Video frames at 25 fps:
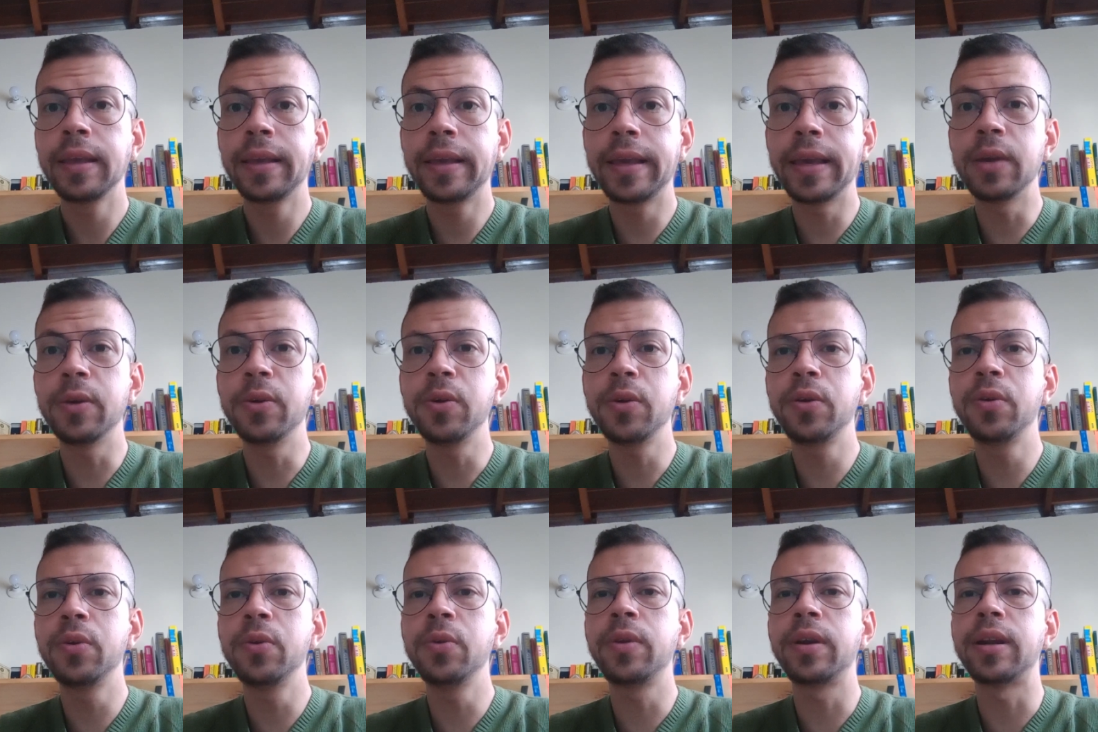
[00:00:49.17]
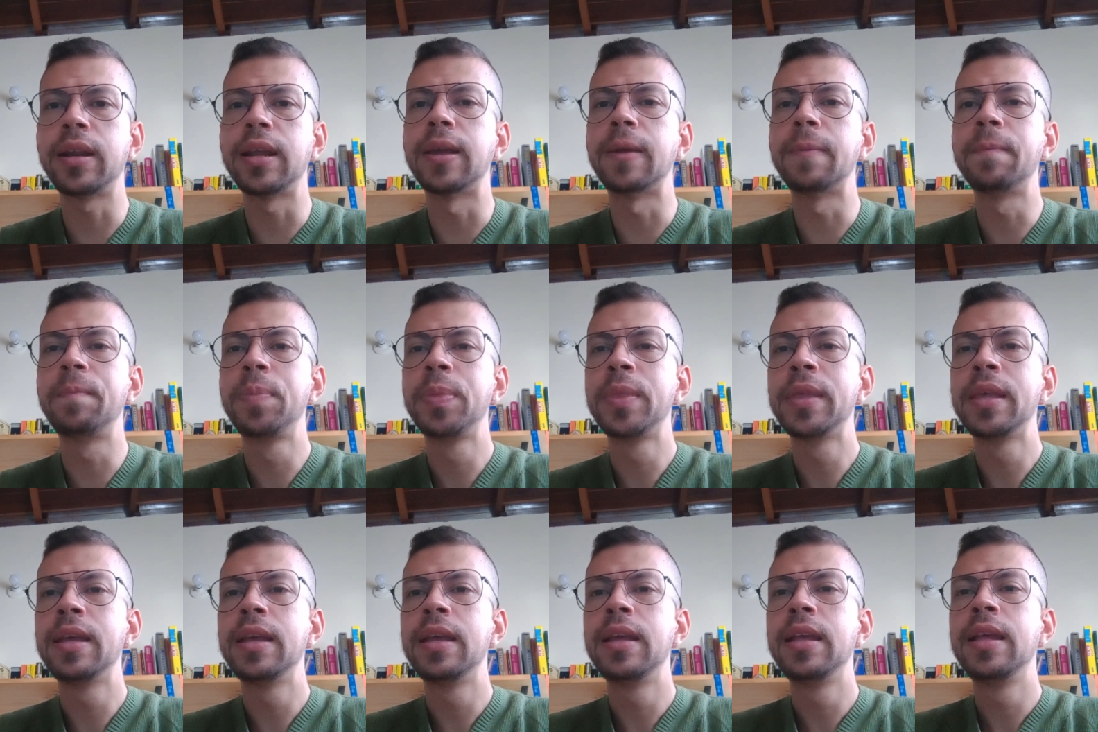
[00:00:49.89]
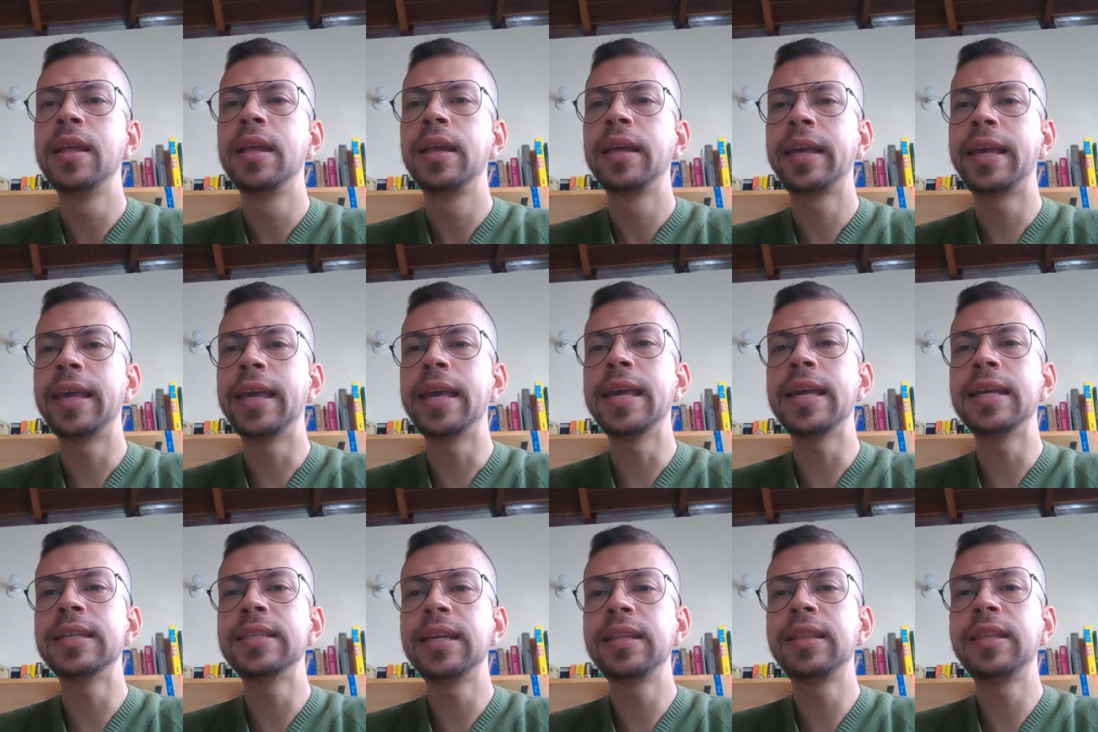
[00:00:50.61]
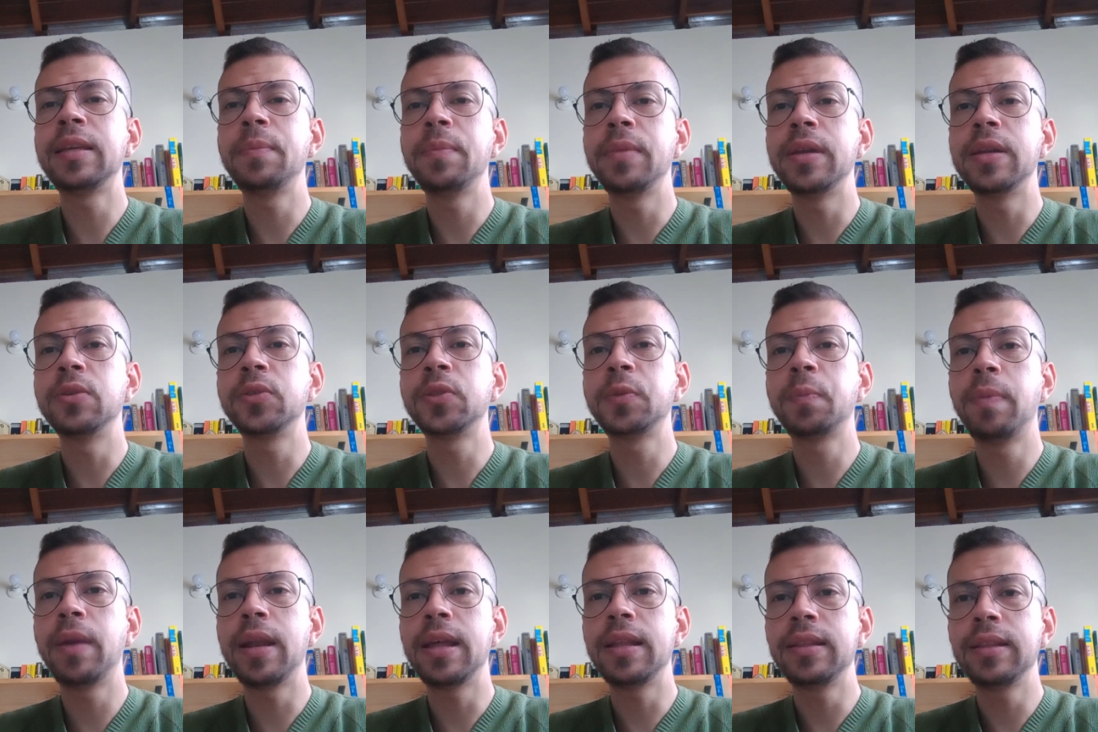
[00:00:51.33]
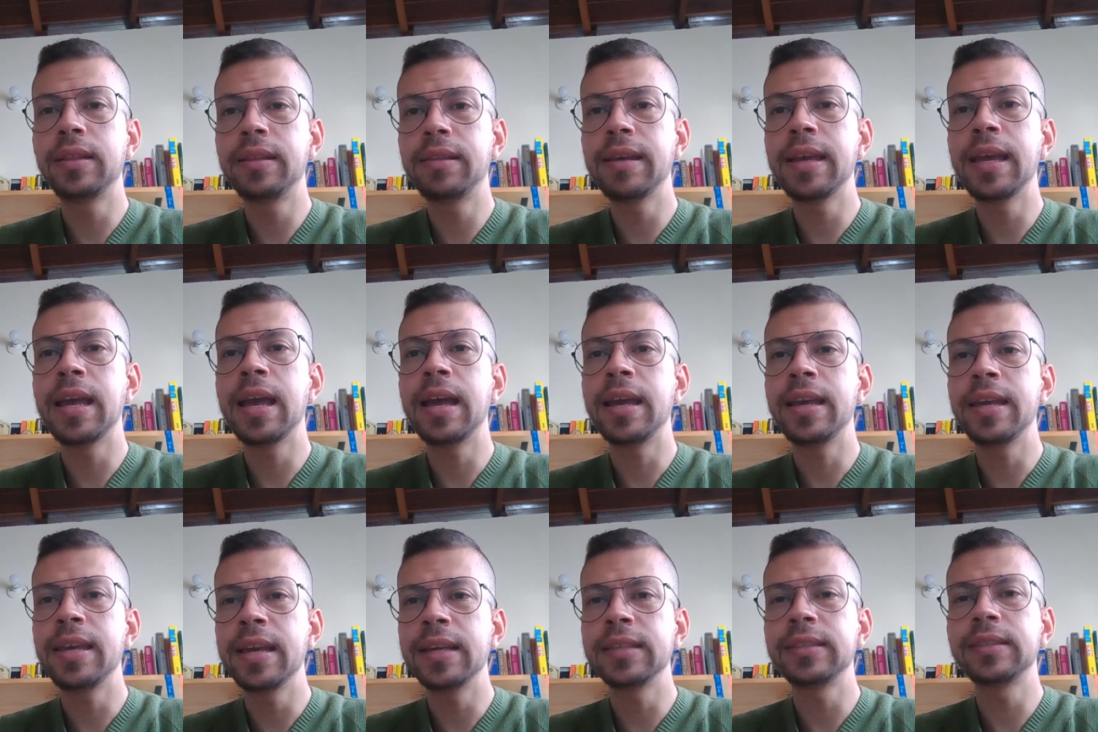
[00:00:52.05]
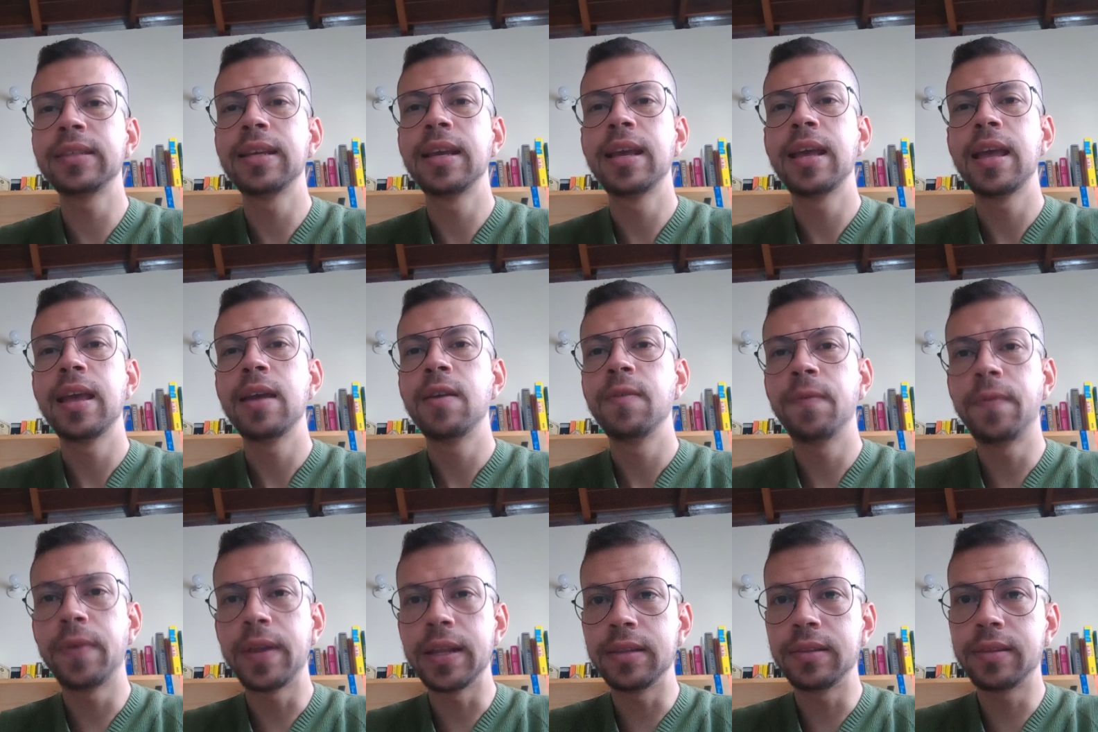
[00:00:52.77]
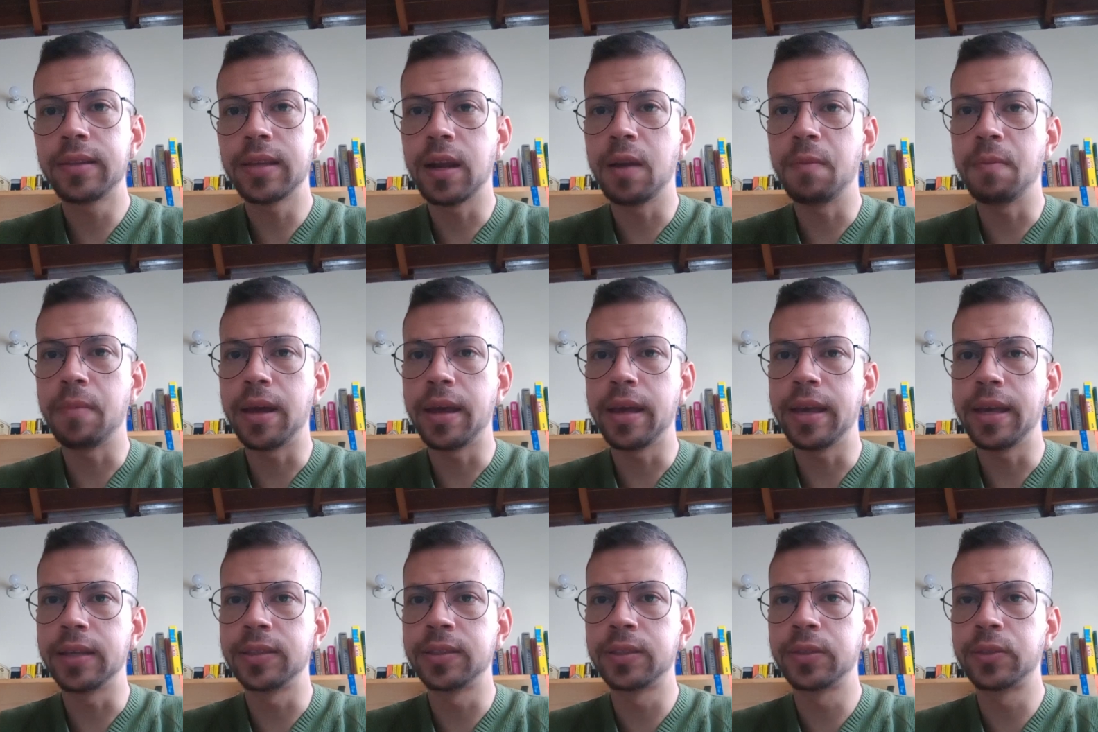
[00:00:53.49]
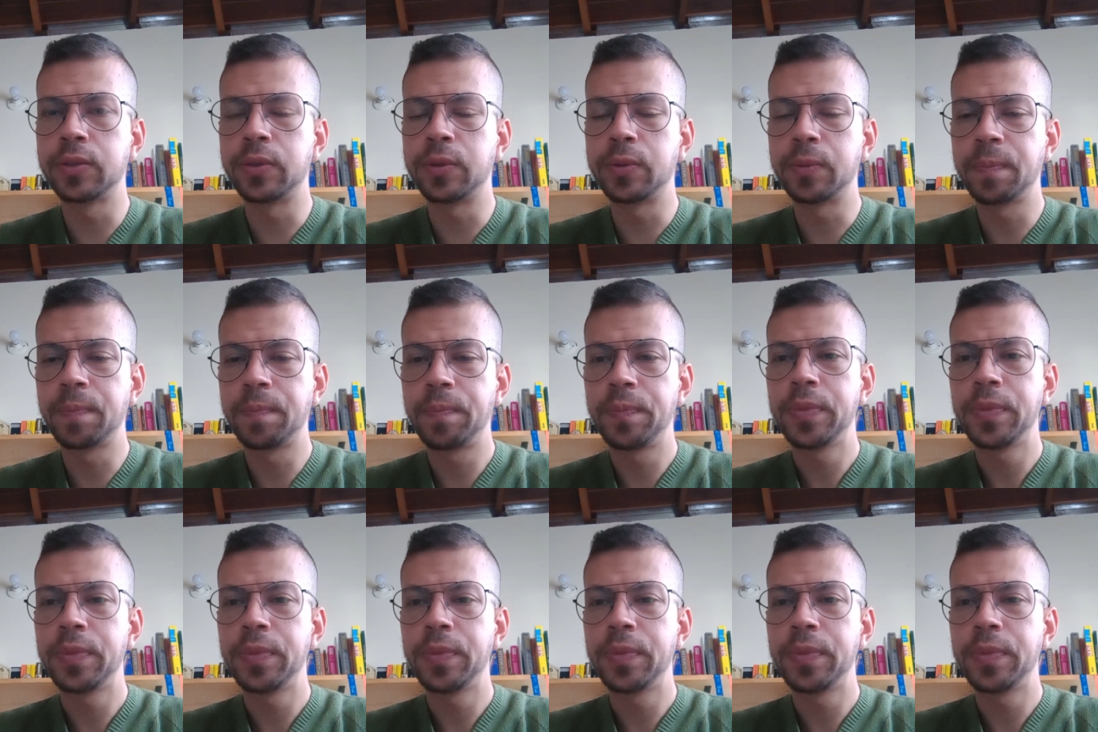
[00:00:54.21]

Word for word: ¿Qué ocurre? Que ella también nos plantea y es frente al maestro.